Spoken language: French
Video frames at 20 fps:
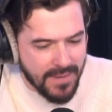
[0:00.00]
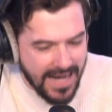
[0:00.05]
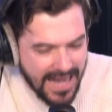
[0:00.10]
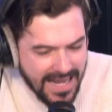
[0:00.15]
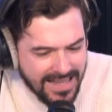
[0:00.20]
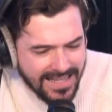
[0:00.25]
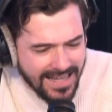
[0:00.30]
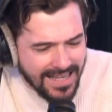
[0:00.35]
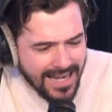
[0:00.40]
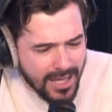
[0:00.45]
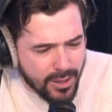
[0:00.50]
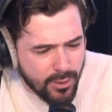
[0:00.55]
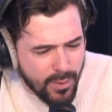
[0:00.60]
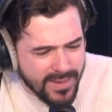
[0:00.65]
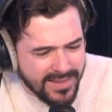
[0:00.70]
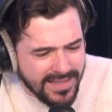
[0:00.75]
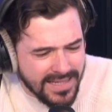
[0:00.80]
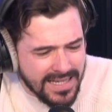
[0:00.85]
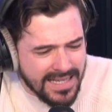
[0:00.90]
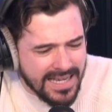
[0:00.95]
L'état de la
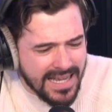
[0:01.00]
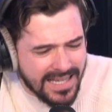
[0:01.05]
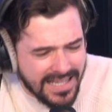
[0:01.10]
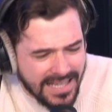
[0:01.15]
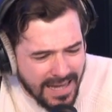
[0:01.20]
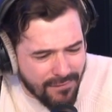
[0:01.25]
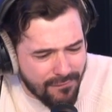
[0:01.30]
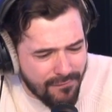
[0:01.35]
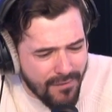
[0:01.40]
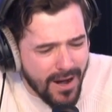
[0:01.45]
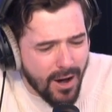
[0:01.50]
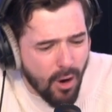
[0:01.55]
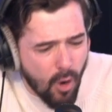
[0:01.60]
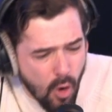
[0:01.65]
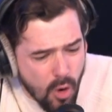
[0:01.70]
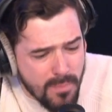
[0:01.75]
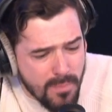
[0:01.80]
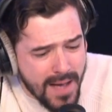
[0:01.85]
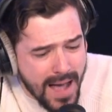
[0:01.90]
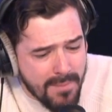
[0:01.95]
cuisine, les cafards
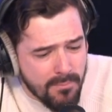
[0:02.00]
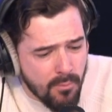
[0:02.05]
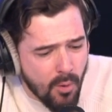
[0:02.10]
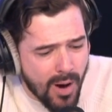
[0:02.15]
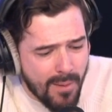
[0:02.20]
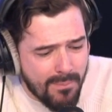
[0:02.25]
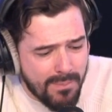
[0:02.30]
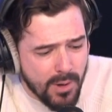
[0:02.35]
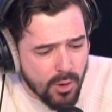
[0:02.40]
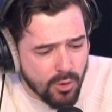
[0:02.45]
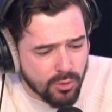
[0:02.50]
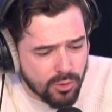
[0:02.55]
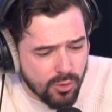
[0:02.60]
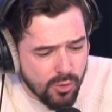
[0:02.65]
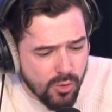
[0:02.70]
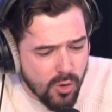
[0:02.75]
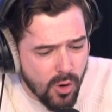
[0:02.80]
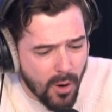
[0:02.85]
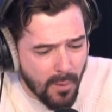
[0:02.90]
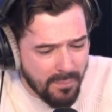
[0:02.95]
eux-mêmes m'ont appelé au
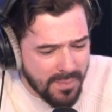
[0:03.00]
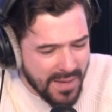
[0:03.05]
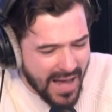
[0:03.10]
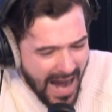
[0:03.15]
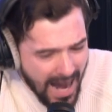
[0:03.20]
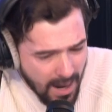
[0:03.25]
secours.